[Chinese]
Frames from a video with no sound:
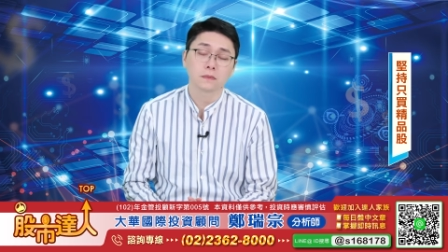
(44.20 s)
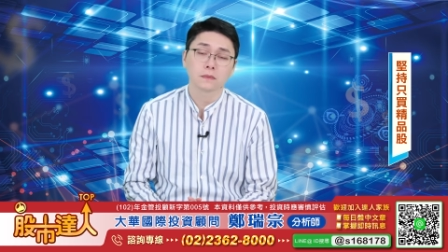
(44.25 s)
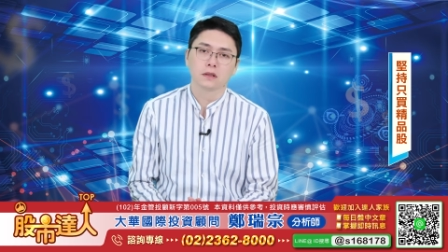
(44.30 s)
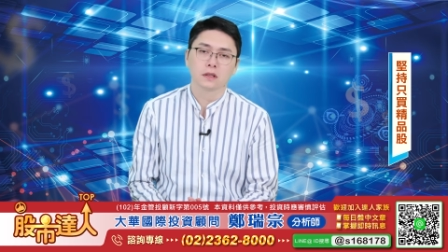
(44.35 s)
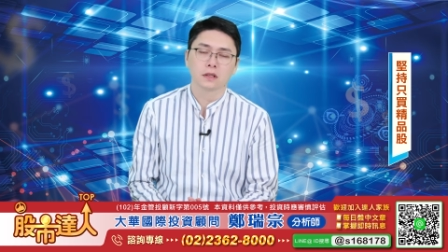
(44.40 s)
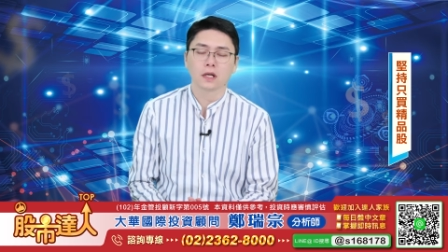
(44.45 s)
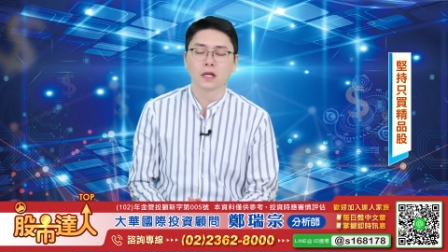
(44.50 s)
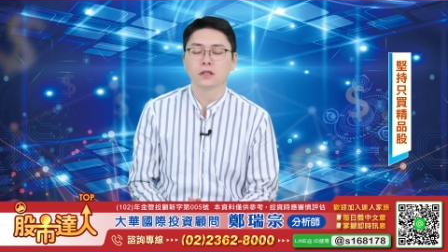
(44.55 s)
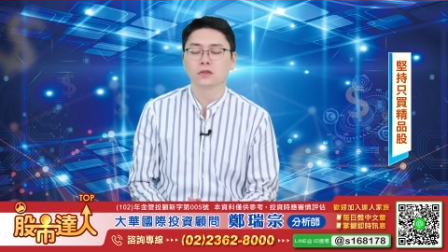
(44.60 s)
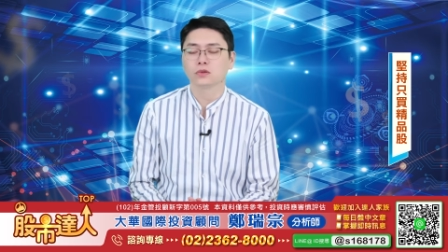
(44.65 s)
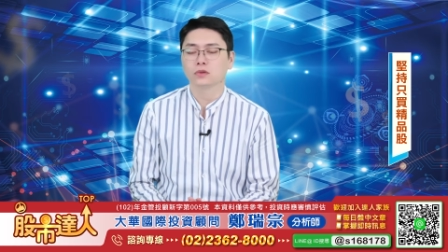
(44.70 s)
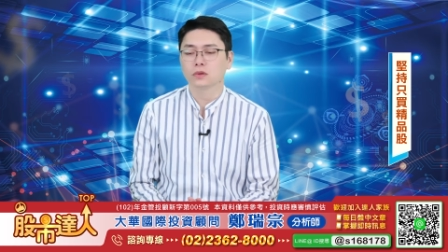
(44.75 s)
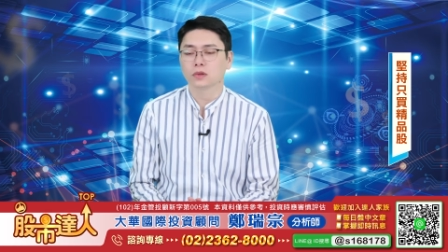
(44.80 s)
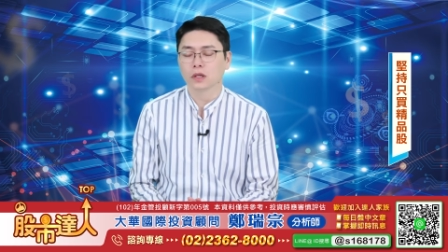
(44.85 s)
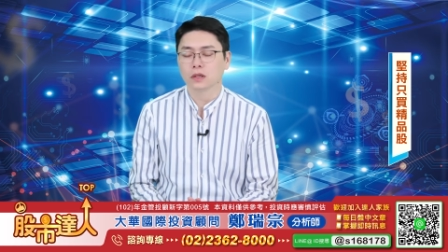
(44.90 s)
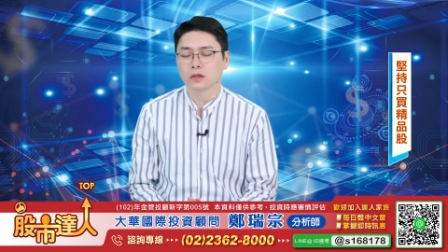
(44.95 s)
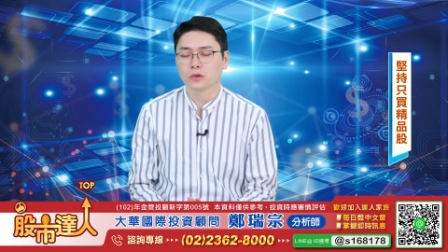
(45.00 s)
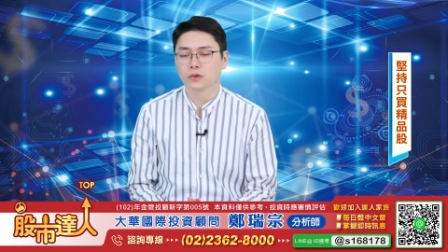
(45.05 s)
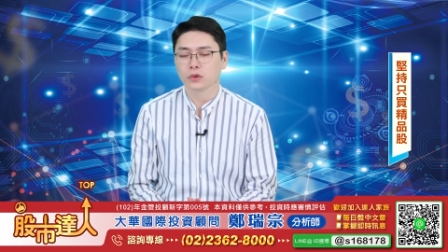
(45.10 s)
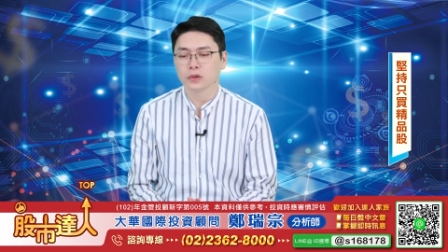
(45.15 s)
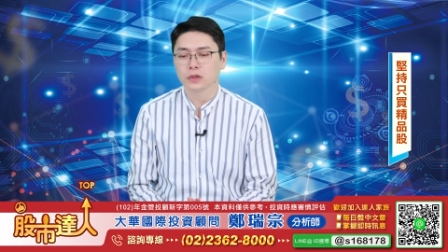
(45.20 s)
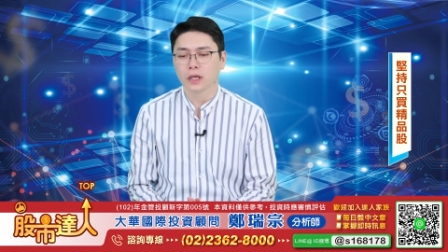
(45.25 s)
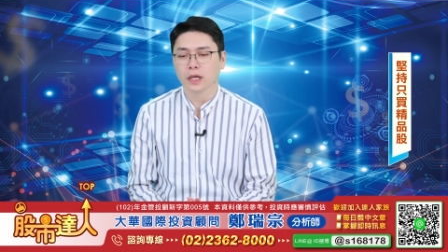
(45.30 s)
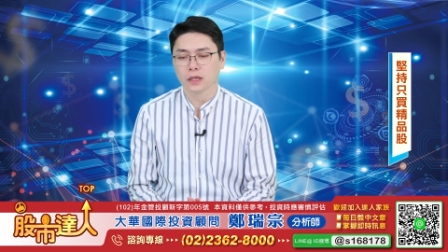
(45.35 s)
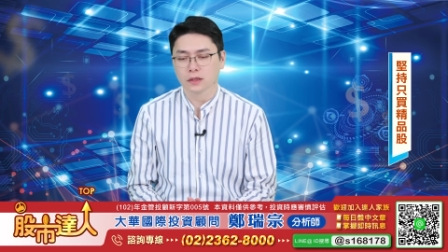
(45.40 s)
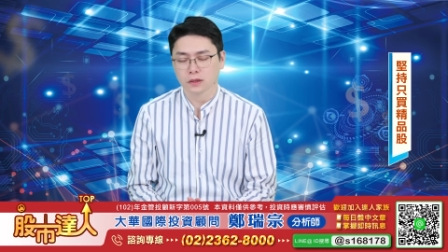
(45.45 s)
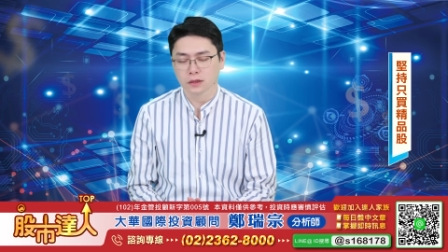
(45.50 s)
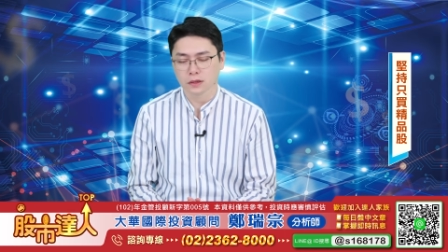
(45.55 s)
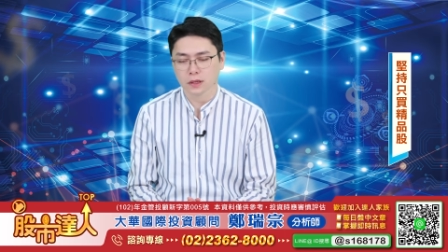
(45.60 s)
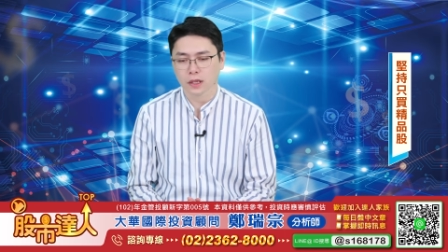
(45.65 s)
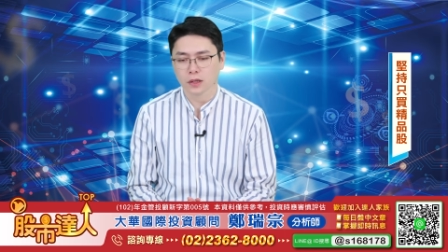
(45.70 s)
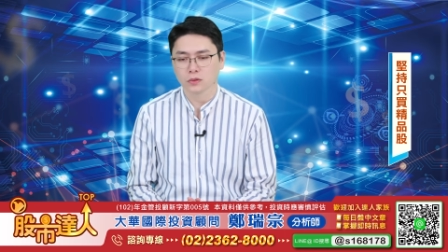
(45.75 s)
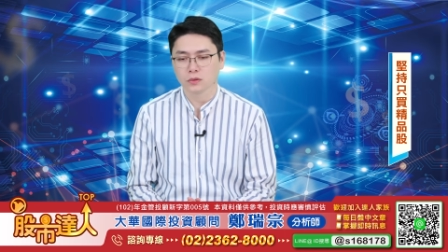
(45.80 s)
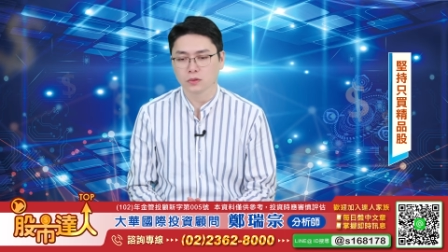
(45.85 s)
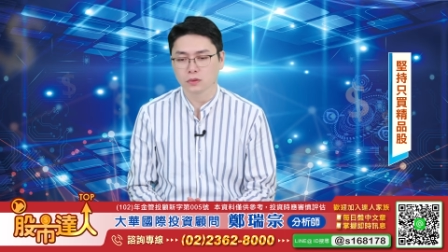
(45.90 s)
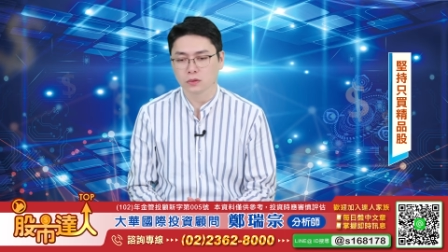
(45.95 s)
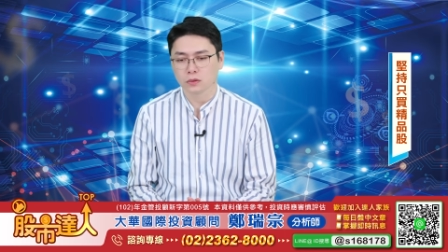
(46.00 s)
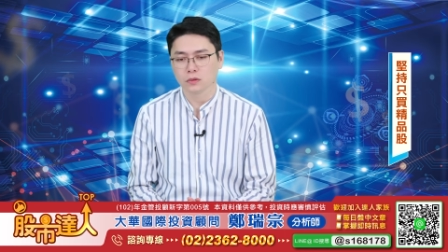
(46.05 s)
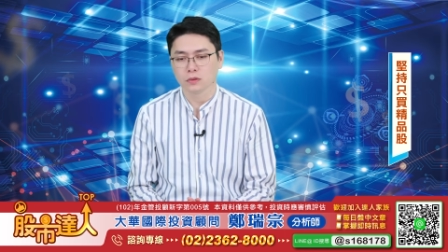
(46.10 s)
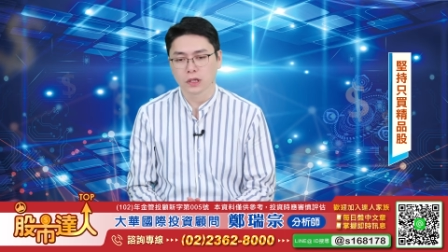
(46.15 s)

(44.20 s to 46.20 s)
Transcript: 那当然，主要的原因还是在于